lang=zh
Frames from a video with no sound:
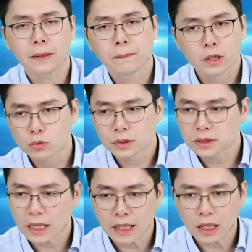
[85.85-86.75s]
美股
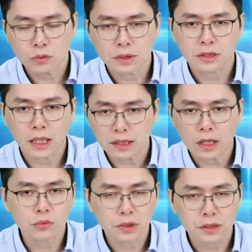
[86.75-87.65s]
也杀，雅股也杀，
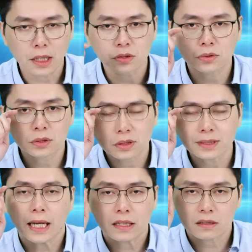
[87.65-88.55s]
台股也杀，就是
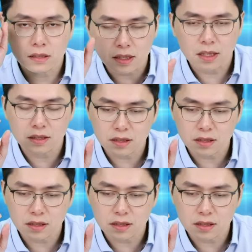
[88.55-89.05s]
再跌，